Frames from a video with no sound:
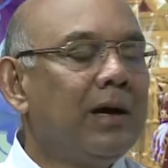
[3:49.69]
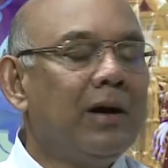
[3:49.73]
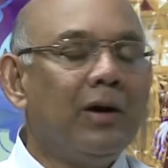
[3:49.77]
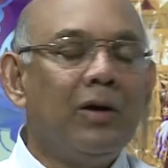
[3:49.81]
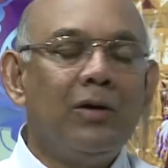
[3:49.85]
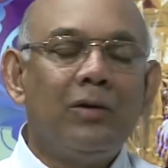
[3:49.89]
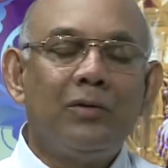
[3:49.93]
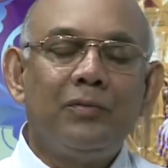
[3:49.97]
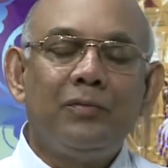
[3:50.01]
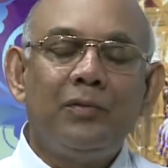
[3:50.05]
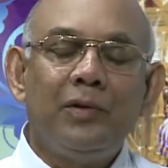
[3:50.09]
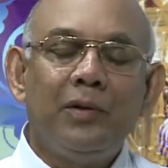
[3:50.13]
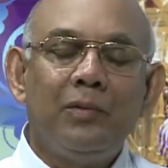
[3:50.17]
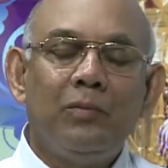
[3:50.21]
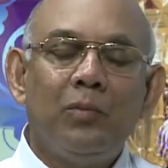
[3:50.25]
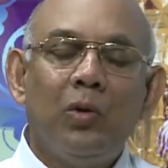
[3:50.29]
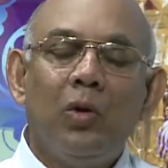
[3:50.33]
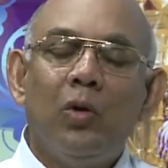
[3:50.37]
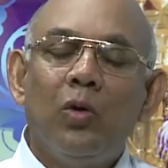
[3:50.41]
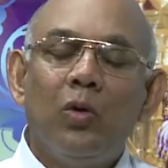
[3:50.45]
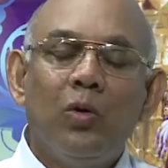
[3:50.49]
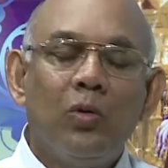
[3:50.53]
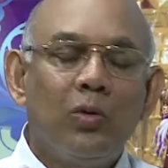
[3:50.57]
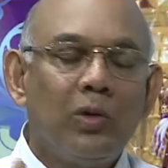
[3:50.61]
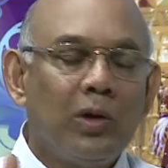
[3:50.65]
और फिर
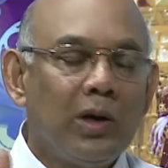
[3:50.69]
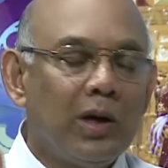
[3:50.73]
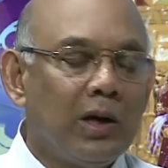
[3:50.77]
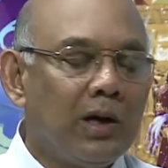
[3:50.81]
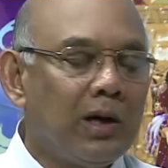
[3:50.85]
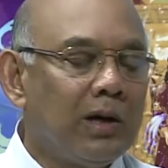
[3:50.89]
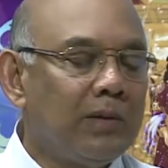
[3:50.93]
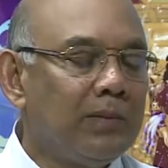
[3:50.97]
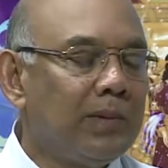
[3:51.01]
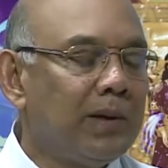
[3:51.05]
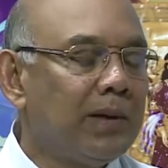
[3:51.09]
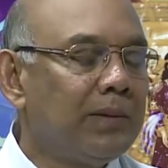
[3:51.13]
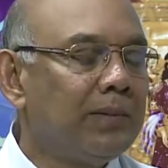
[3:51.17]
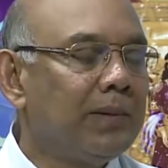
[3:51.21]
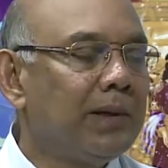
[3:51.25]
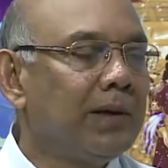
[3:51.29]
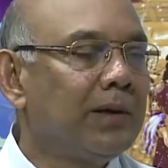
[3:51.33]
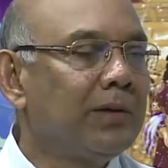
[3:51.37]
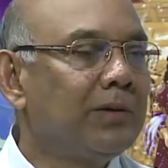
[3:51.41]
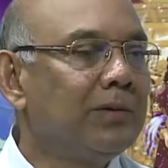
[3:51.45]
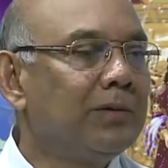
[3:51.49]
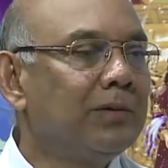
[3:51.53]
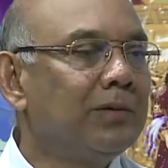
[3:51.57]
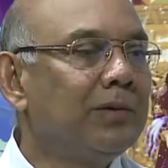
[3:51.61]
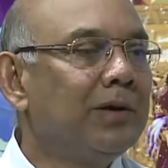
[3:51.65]
भोग लगा बाबा
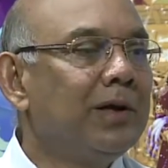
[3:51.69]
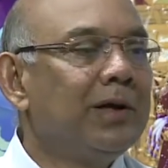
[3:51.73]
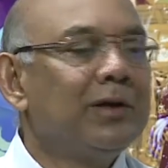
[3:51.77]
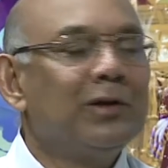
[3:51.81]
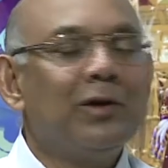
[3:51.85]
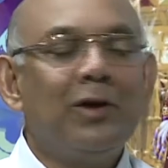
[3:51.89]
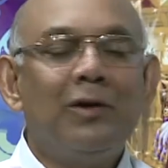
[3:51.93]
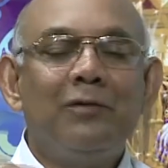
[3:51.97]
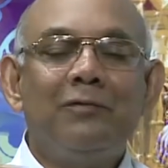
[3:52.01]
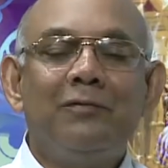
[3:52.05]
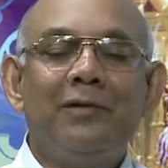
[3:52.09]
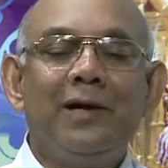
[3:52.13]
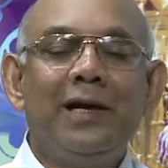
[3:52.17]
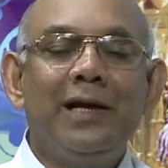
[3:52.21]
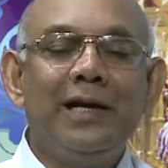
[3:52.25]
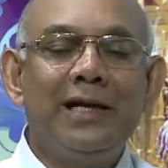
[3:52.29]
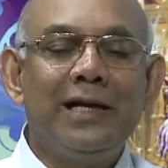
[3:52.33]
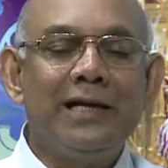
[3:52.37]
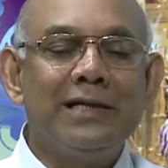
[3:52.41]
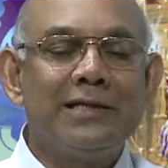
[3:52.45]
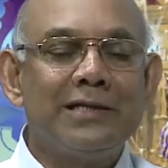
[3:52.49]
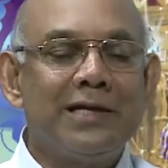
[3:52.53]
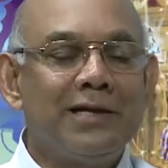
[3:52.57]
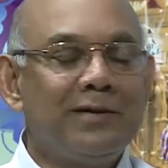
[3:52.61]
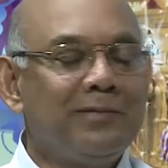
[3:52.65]
को तो हम वहीं
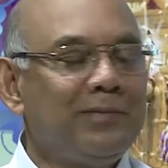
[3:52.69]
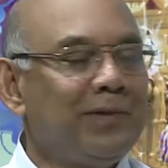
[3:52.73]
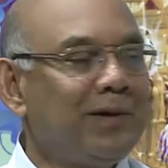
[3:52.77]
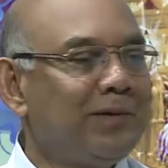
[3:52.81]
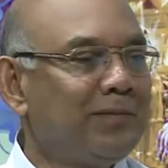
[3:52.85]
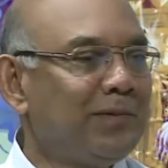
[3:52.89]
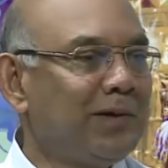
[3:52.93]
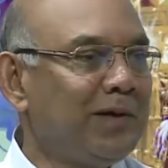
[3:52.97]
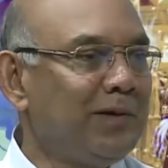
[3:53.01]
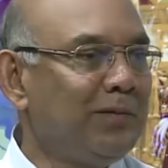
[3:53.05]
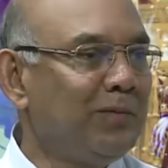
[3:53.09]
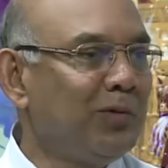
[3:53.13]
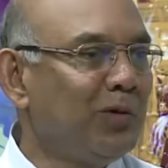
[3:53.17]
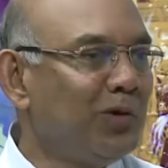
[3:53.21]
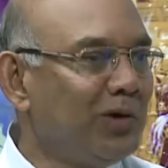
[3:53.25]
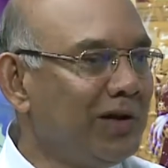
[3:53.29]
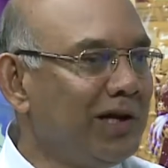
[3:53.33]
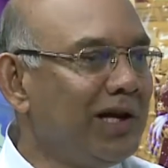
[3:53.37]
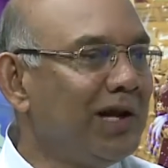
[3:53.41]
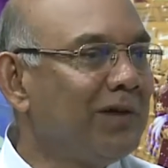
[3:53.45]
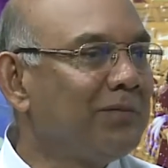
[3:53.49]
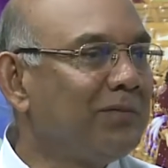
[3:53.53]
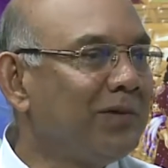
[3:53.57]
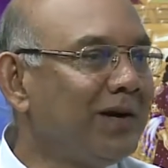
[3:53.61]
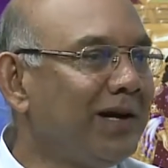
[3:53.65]
किचन में हमारी
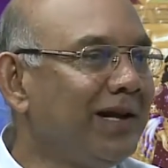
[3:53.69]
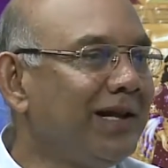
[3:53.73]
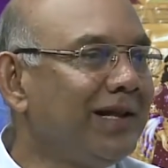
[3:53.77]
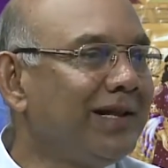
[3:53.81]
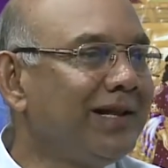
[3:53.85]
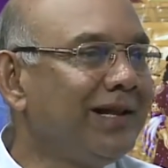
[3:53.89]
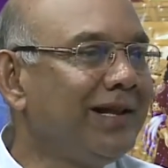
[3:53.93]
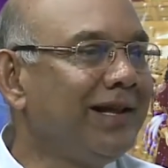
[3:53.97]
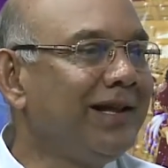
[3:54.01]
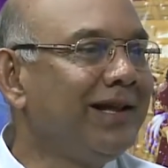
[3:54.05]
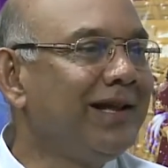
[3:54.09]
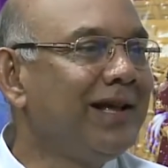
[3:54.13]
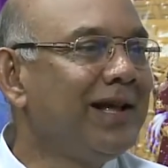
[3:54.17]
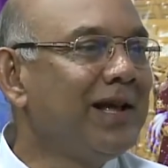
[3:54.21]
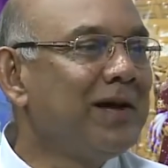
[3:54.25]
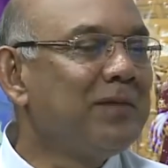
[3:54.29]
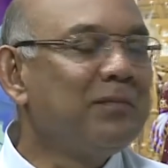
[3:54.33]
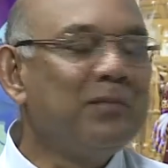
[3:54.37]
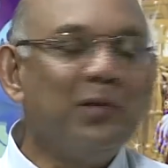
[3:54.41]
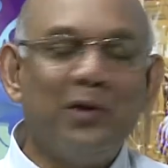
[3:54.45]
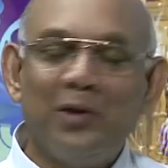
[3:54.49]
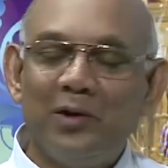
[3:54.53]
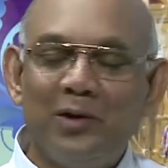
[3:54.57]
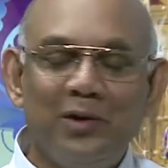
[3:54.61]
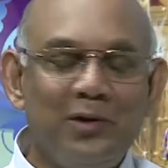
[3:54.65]
बोरियां पड़ी थी
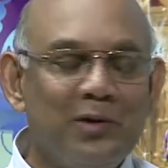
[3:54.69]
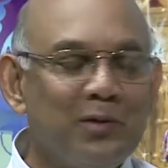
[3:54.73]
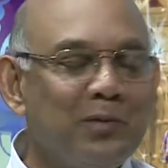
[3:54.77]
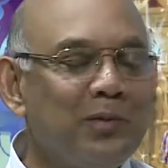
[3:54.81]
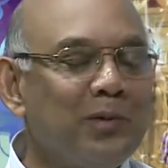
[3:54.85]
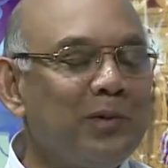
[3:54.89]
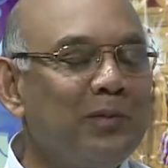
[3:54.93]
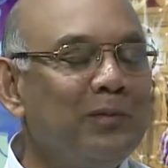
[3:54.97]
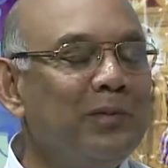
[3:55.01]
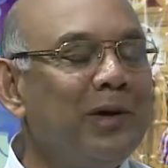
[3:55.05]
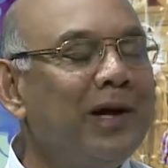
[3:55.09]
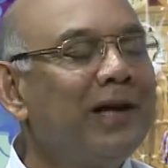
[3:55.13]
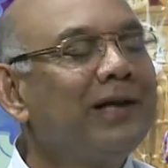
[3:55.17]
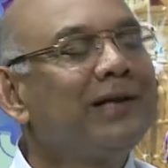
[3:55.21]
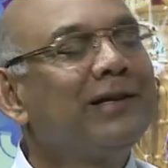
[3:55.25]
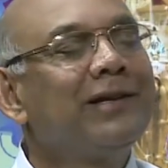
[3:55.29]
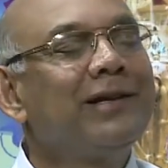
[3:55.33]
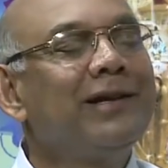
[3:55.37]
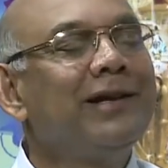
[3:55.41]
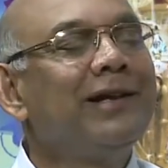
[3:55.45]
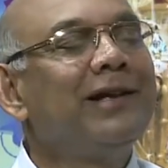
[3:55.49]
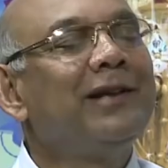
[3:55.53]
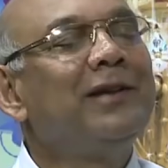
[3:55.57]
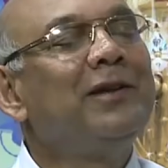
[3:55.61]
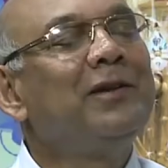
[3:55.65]
बोरियों पे बैठ
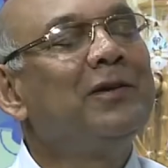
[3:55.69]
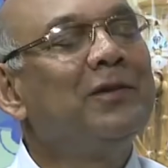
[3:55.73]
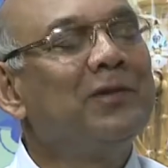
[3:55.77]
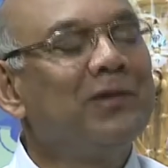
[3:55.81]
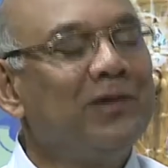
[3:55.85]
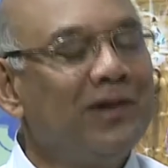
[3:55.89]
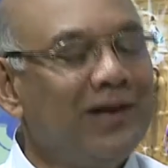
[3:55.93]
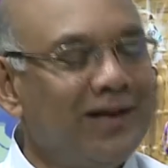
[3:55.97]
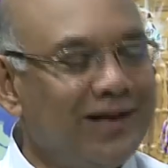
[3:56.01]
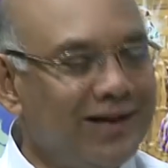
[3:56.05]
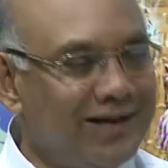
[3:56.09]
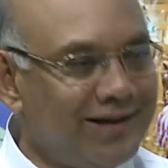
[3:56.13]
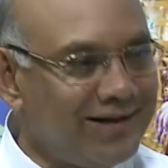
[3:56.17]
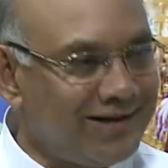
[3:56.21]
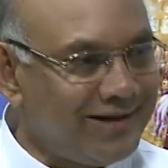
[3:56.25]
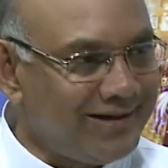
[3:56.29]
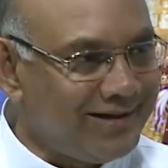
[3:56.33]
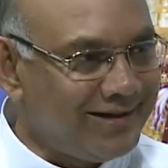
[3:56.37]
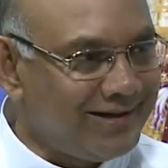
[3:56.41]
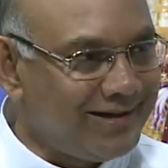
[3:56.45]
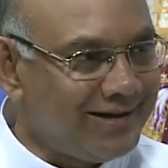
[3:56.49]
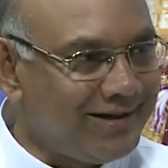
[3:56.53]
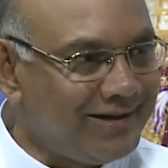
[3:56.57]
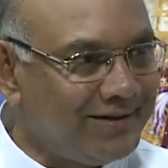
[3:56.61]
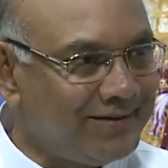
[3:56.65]
के ही योग लगा
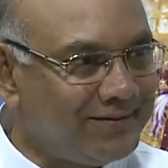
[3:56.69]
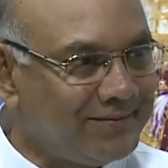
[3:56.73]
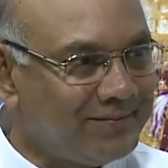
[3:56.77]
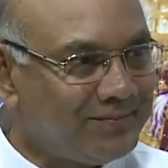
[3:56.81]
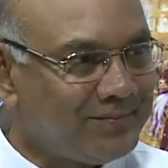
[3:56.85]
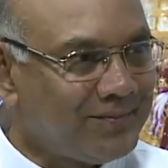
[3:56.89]
रहे थे